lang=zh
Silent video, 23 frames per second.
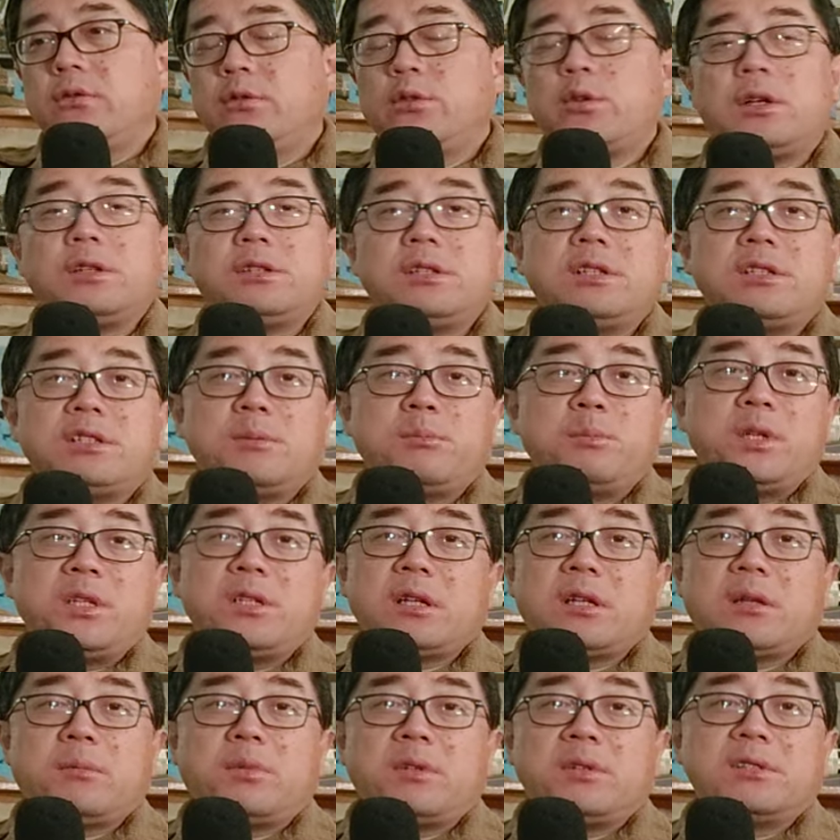虽然这已经明
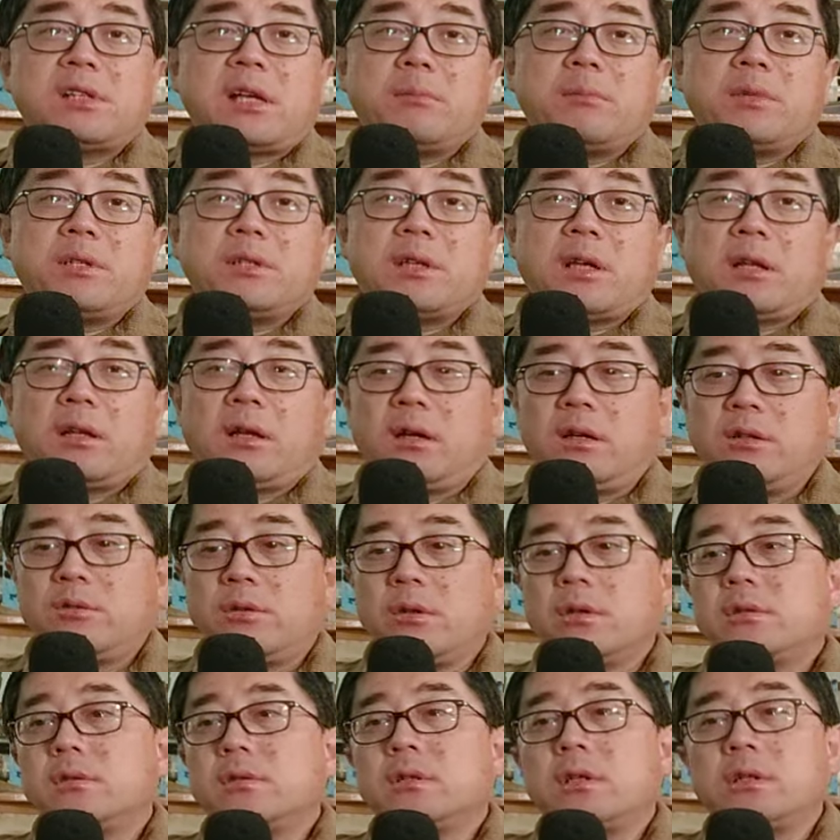显的不能再明显了啊，
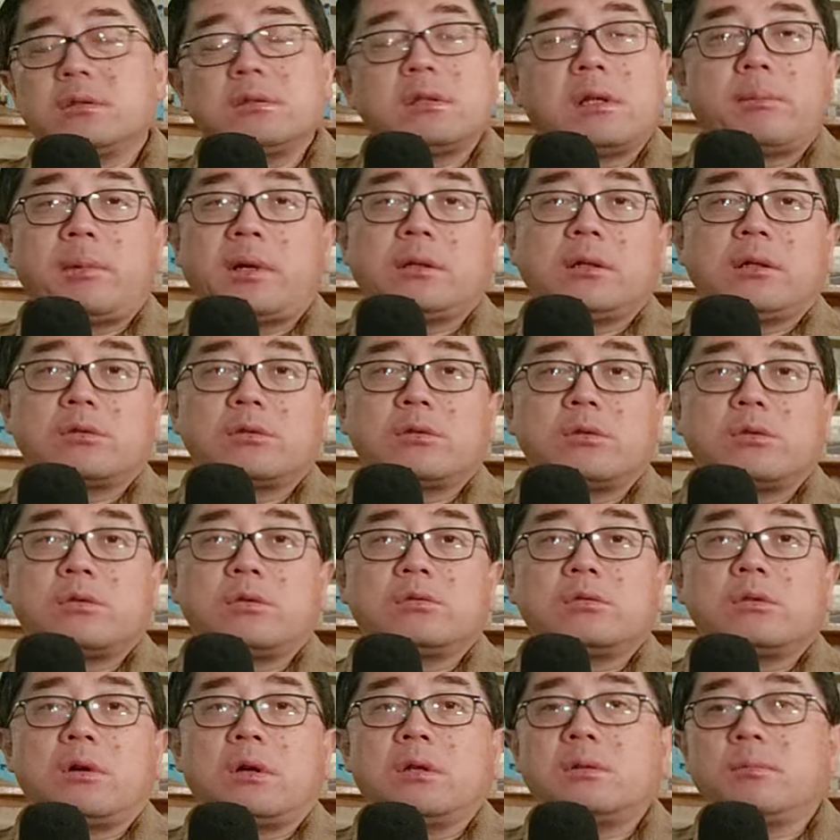全世界都在报道中国通
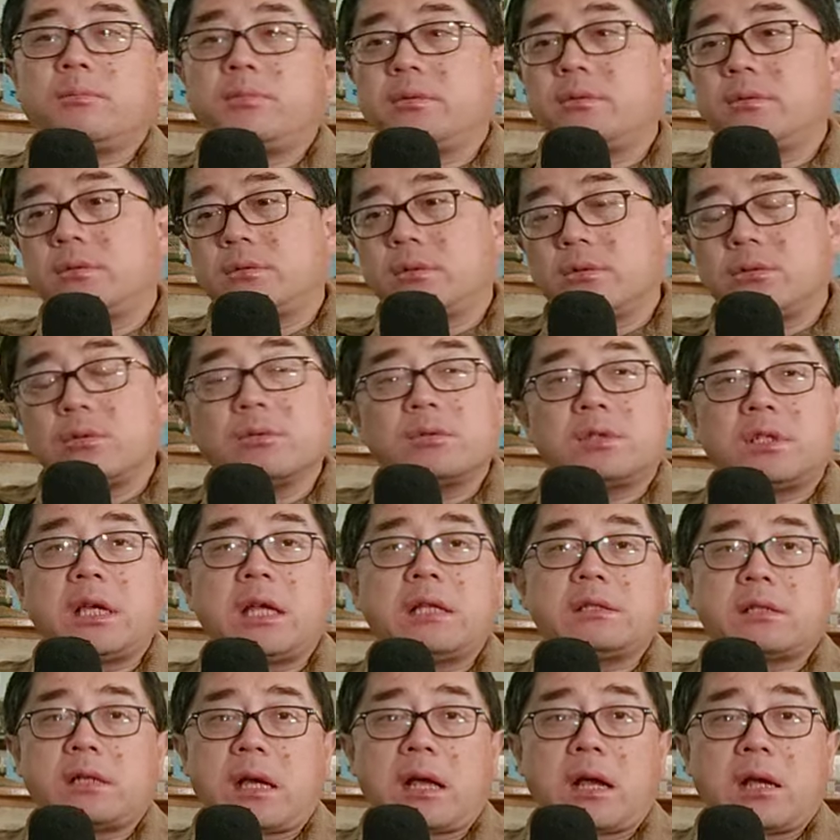缩，而且不是说从
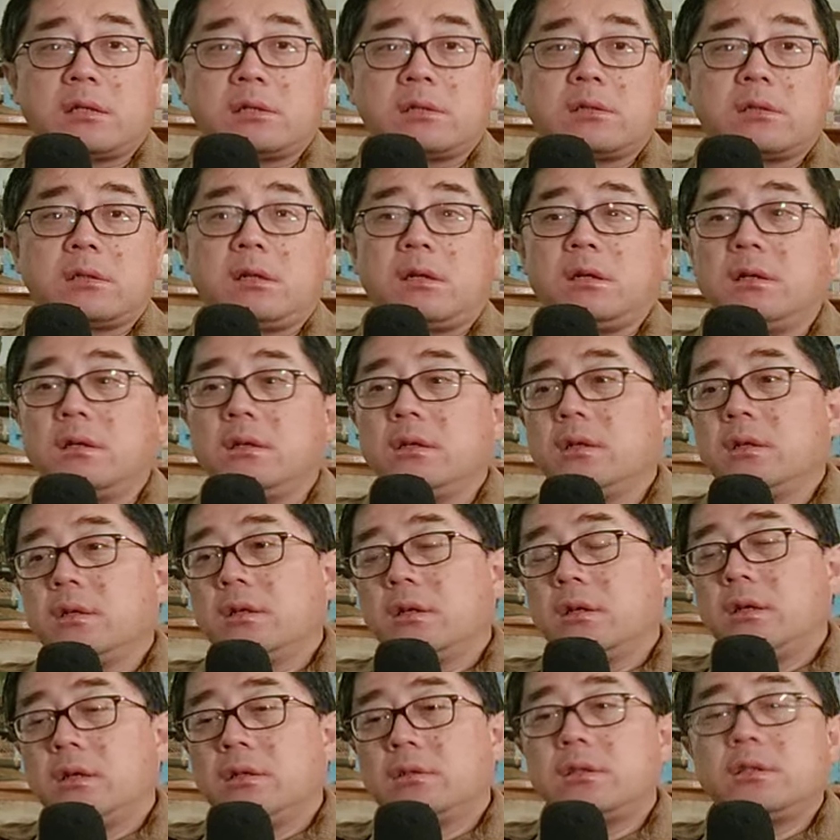现在开始啊，
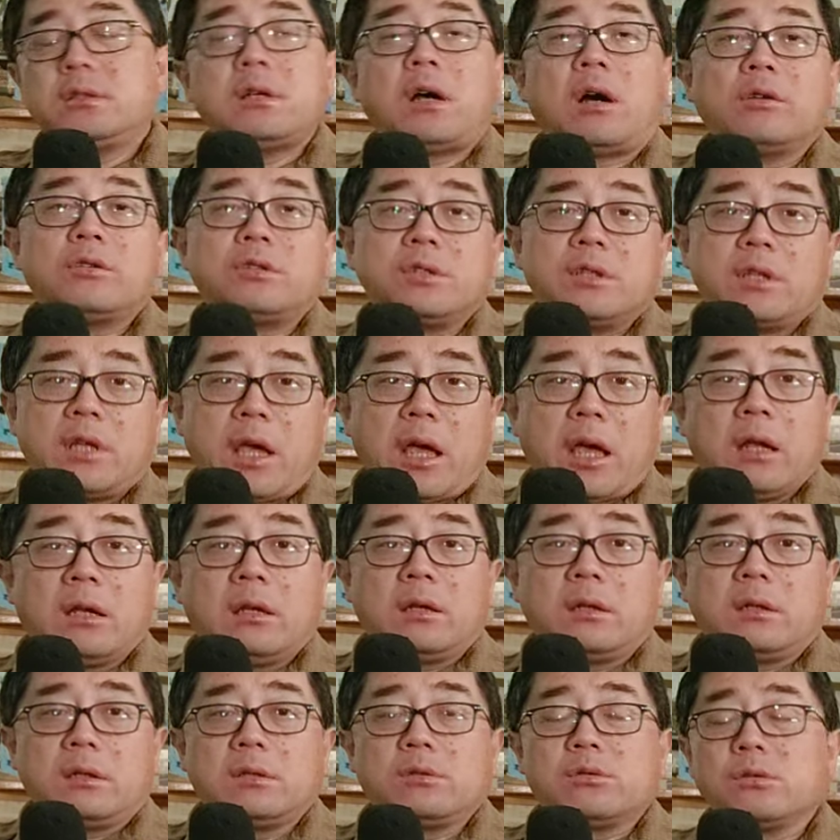啊，这已经好几年
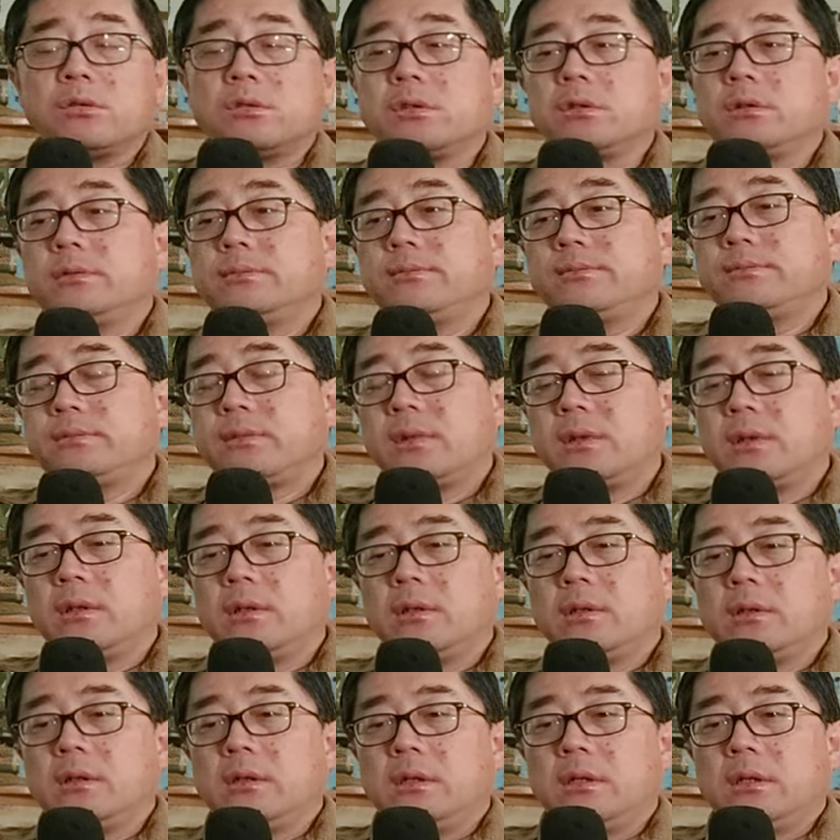了，可以说是。
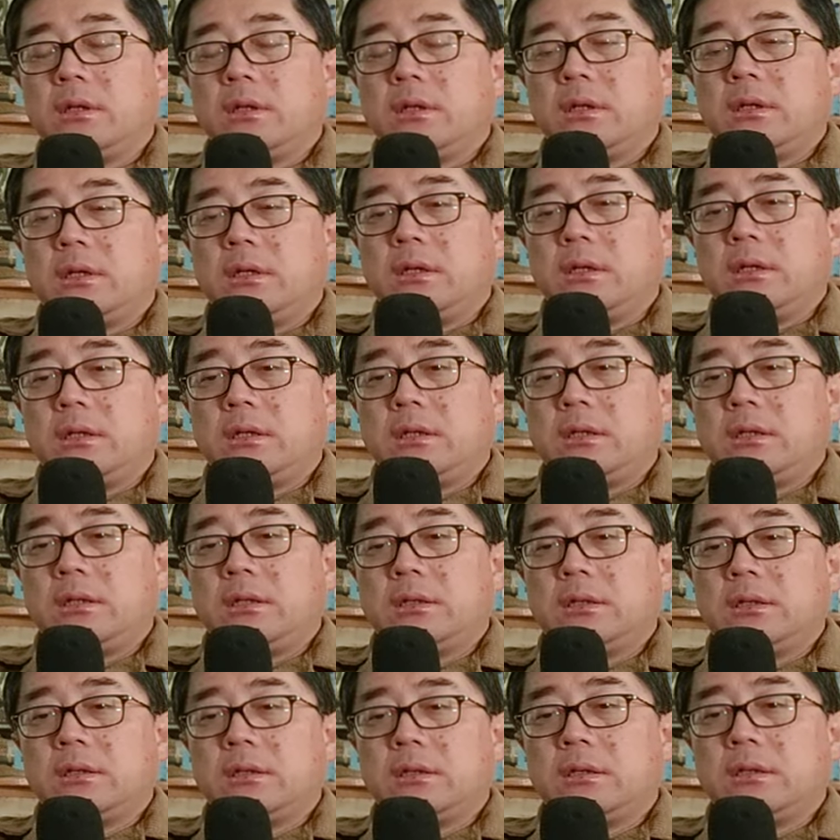
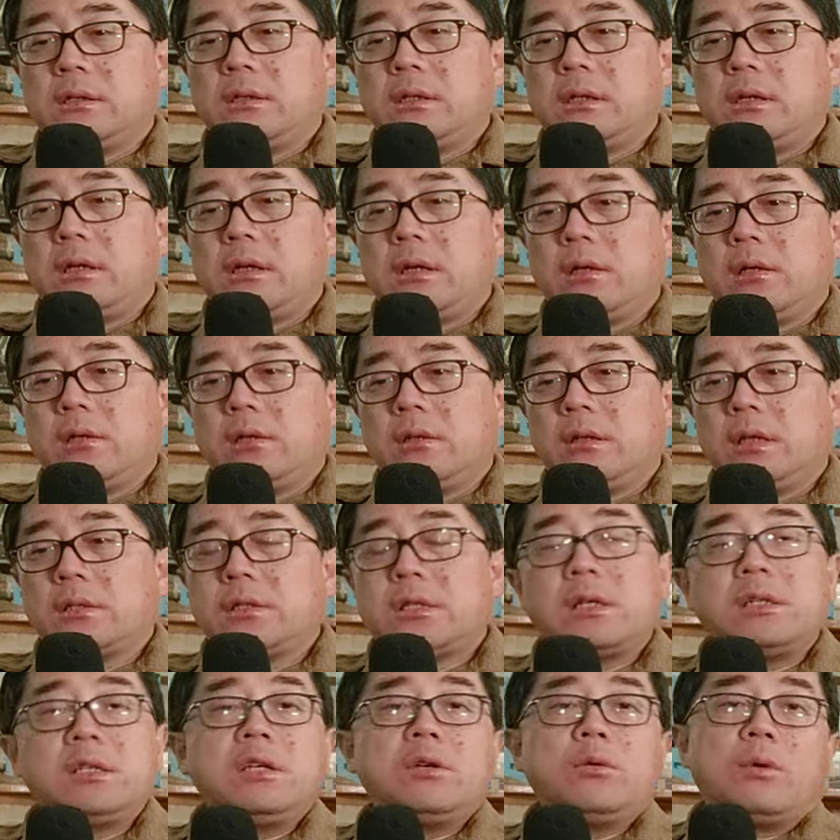呃，那
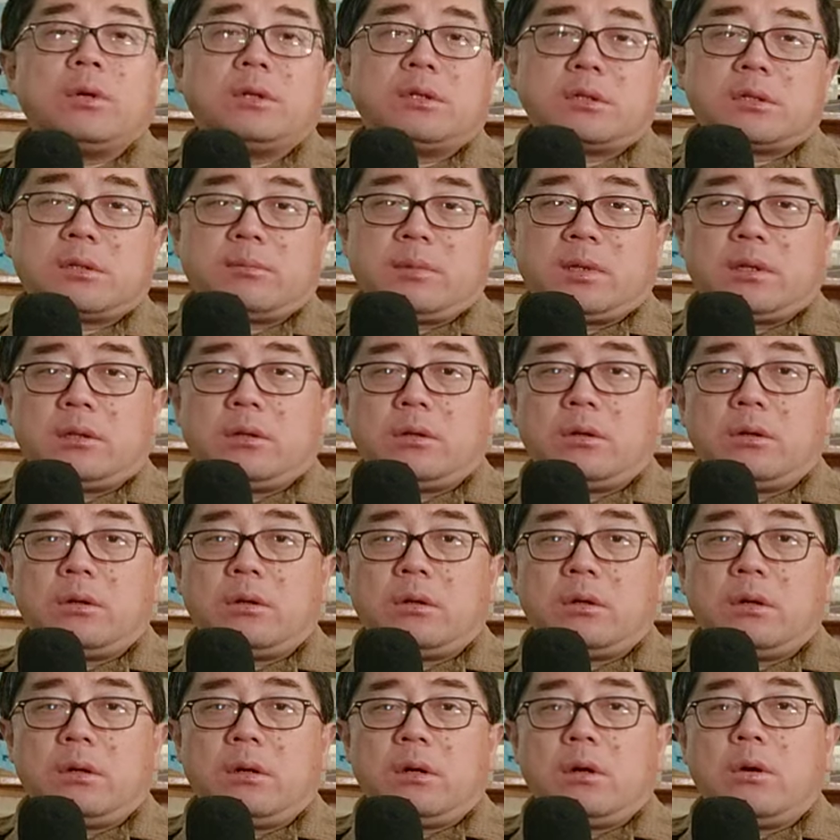这个意味着什么？
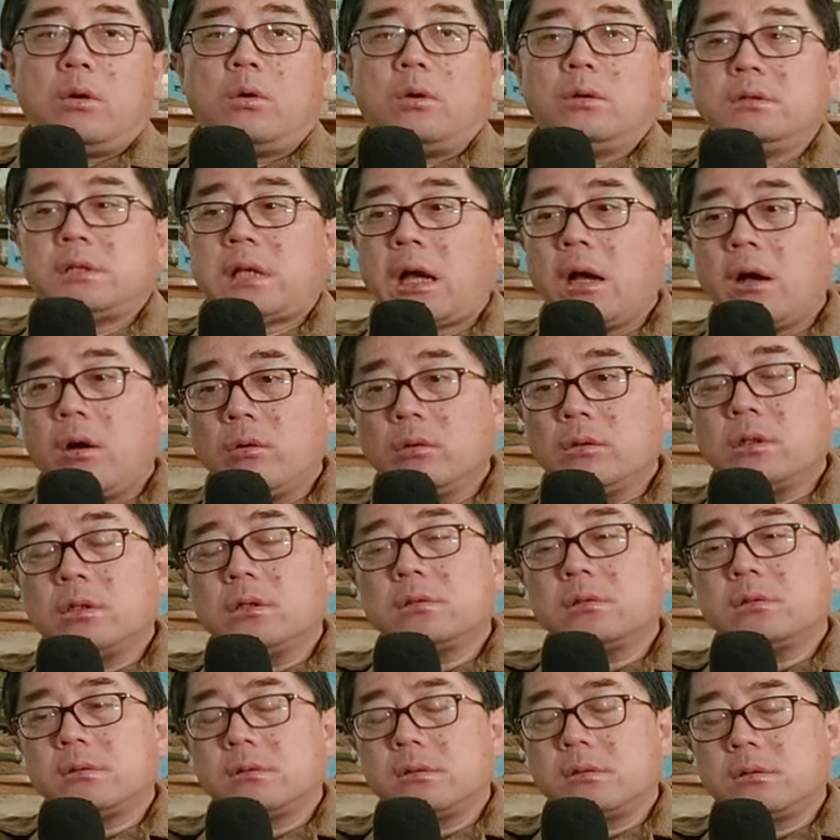啊，然后
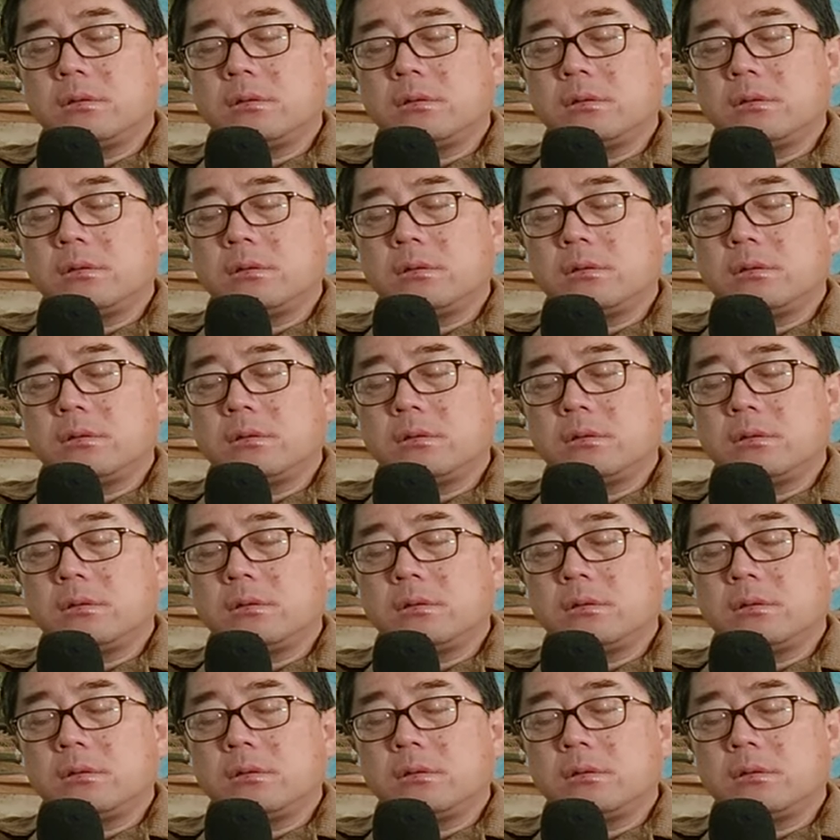呢？